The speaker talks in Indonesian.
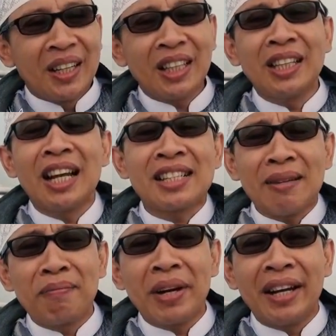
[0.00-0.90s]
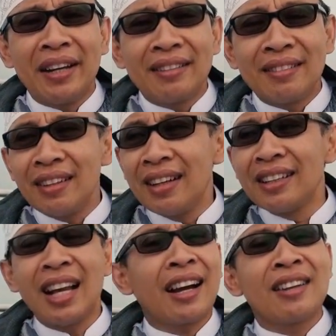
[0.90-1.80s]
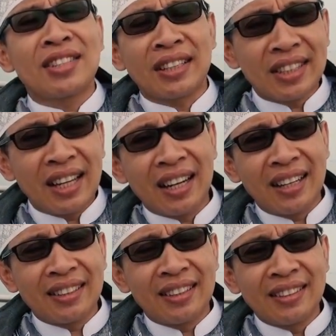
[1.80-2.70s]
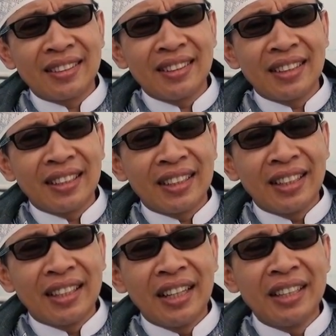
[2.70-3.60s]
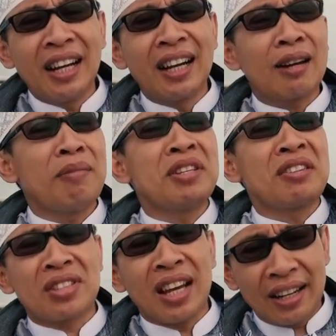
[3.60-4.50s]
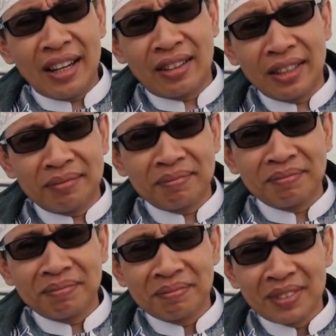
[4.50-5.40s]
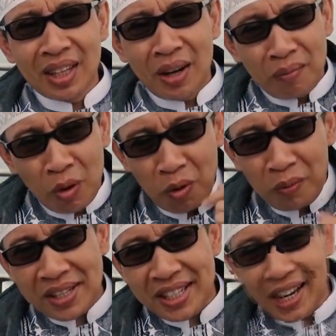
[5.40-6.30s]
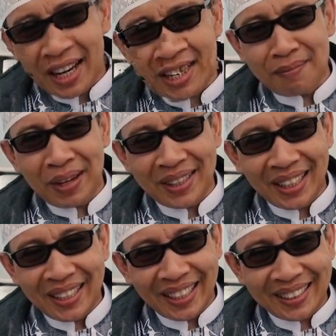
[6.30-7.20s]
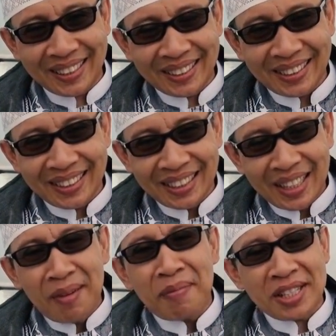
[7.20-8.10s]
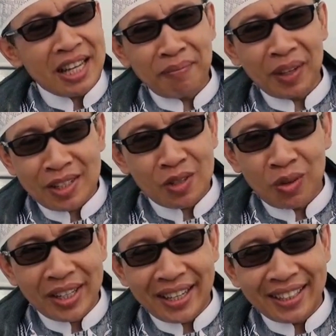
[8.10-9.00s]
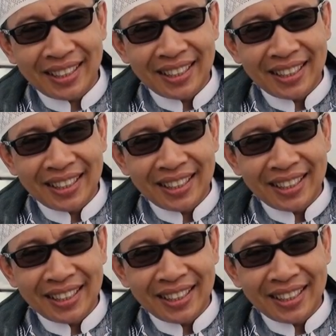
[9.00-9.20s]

Kita tidak sampai, kita akan sengsara. Kita akan menyesal nanti. Mumpung masih ada kesempatan. Persiapkan semuanya.